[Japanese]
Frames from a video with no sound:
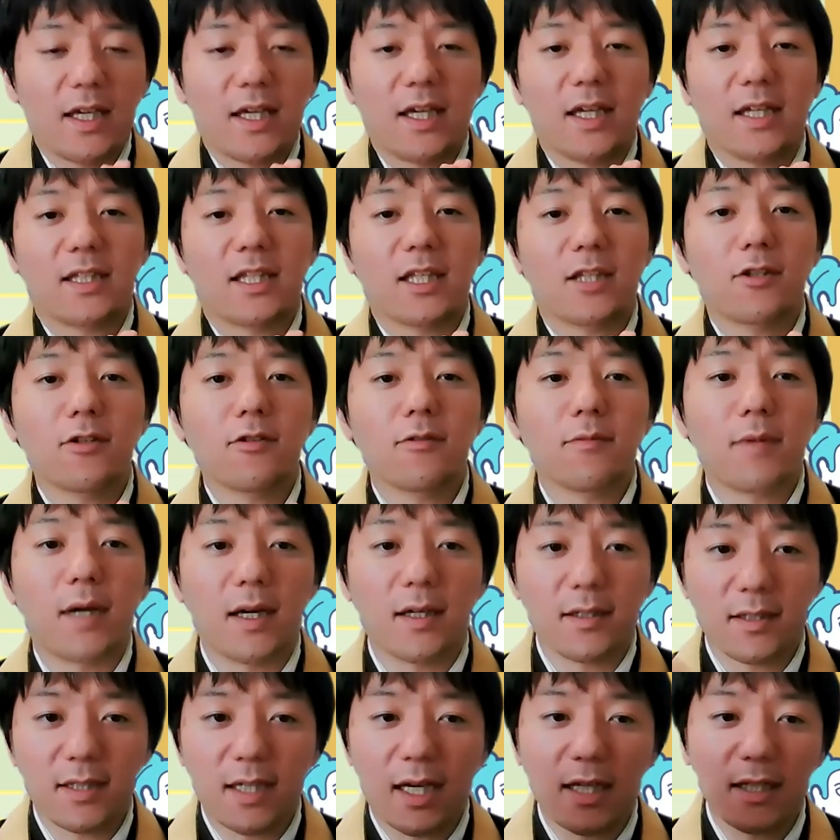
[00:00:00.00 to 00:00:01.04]
えー、例え
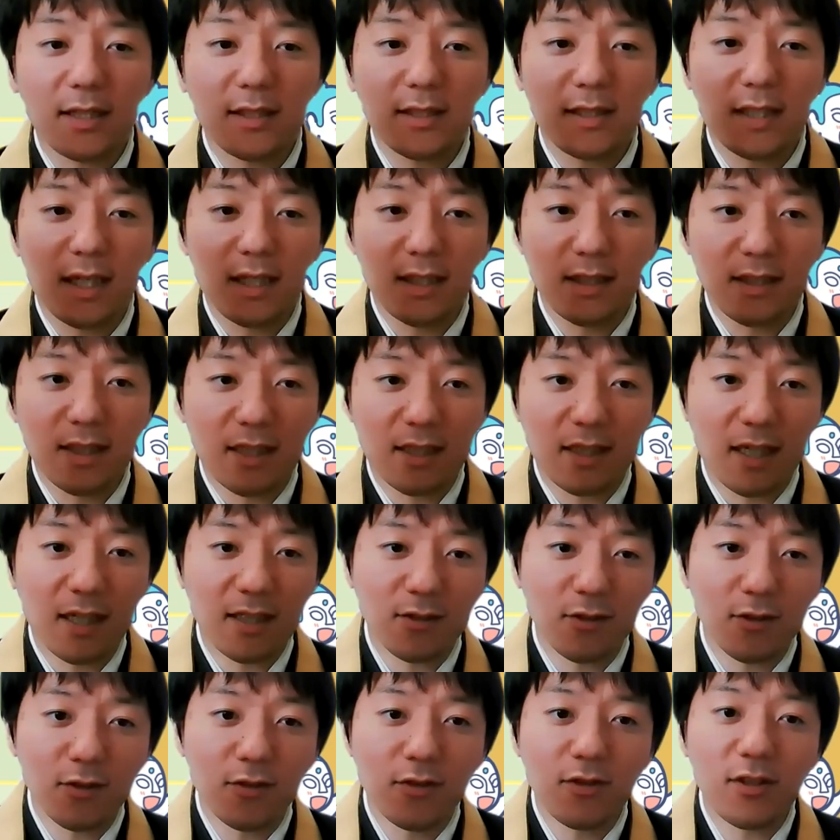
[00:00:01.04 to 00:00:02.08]
ば大
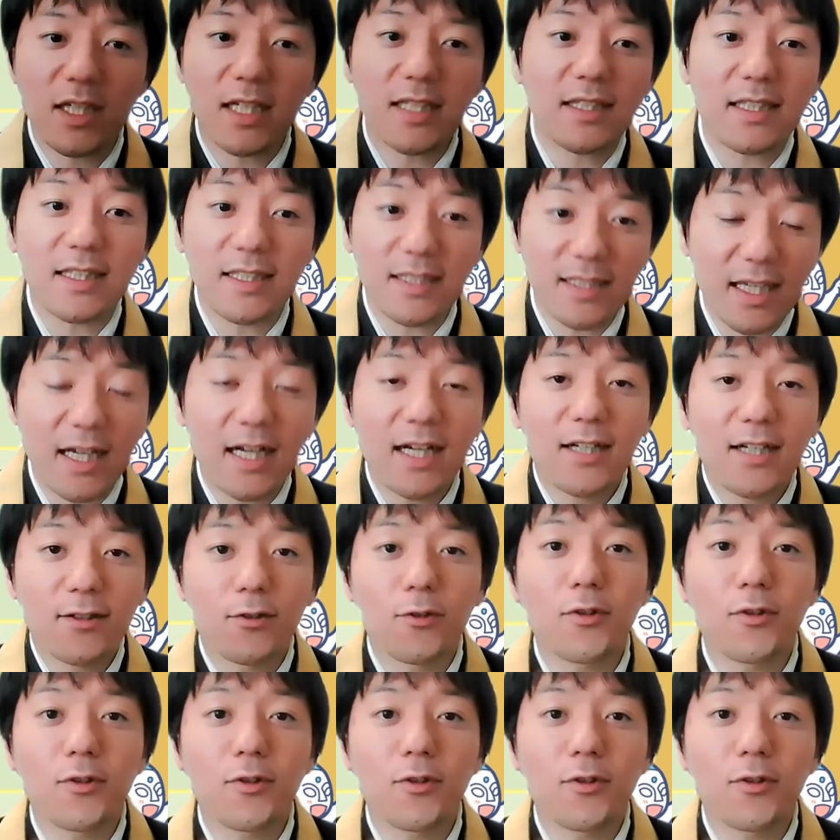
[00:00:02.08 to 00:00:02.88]
学受かってさ、